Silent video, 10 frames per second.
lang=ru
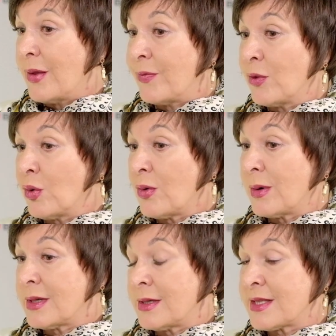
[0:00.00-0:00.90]

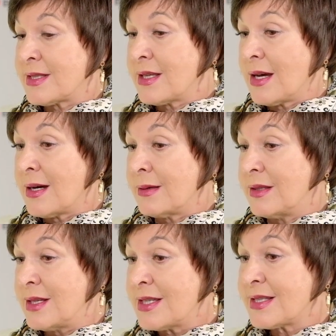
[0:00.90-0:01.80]
Но э, за
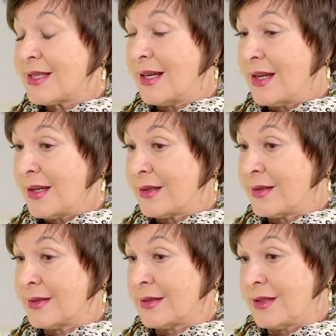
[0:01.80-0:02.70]
300
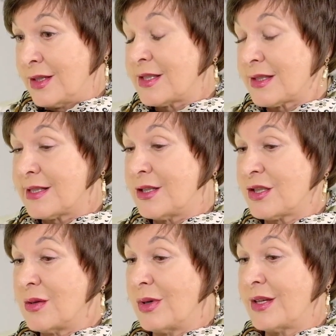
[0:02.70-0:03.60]
лет, 300 э, с
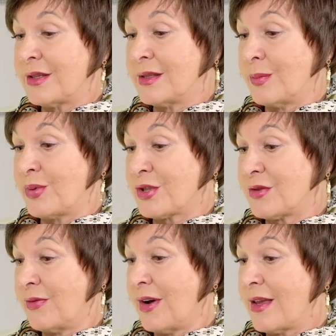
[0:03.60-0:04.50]
лишним лет
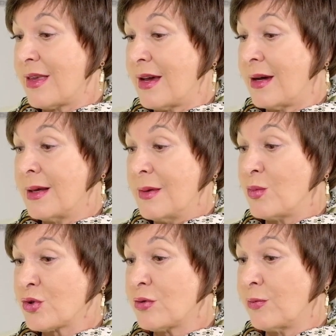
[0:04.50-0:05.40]
проживания
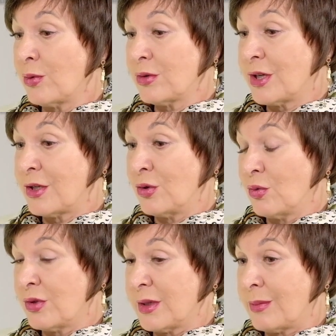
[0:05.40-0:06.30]
между Волгой и
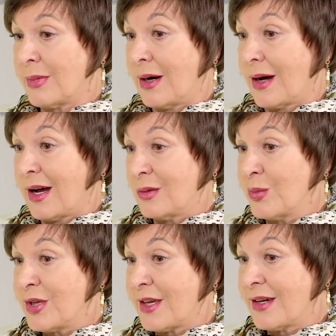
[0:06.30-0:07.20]
Доном э,
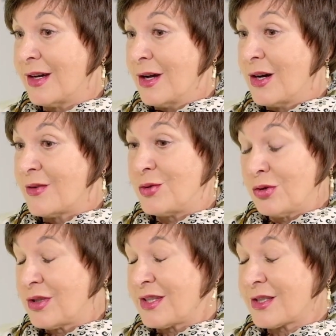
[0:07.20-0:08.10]
калмыки
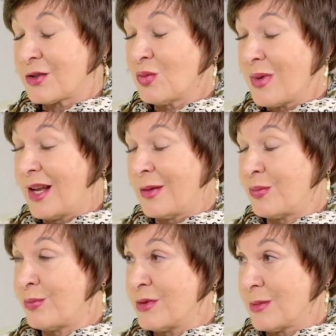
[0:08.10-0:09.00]
все-таки
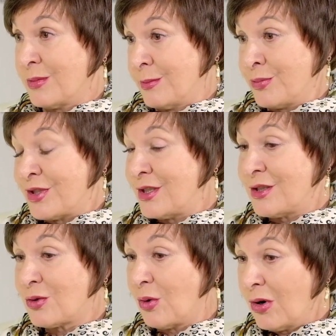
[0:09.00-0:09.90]
сумели
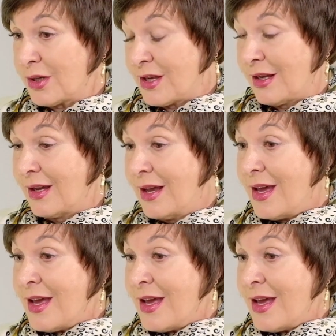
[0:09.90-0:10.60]
пустить корни